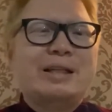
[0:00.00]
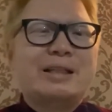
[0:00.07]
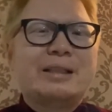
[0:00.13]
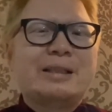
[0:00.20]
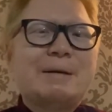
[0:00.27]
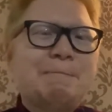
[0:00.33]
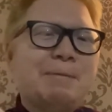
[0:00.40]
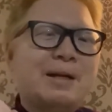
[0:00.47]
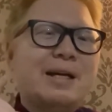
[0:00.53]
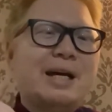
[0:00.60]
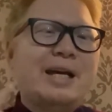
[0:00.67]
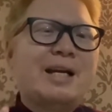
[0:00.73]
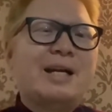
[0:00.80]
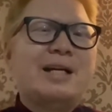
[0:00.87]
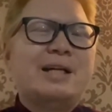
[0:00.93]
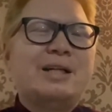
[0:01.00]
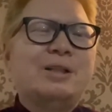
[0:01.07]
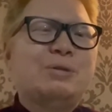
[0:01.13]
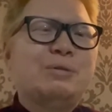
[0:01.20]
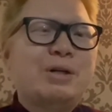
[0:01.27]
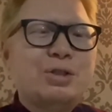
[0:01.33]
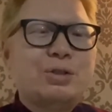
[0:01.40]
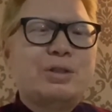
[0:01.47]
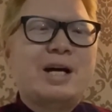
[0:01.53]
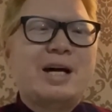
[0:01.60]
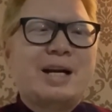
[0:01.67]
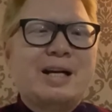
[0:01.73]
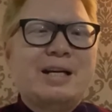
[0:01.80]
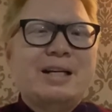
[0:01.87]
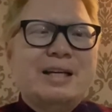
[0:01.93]
Tetap bergairah dengan Tuhan,
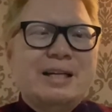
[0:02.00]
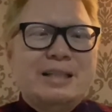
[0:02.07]
saudara.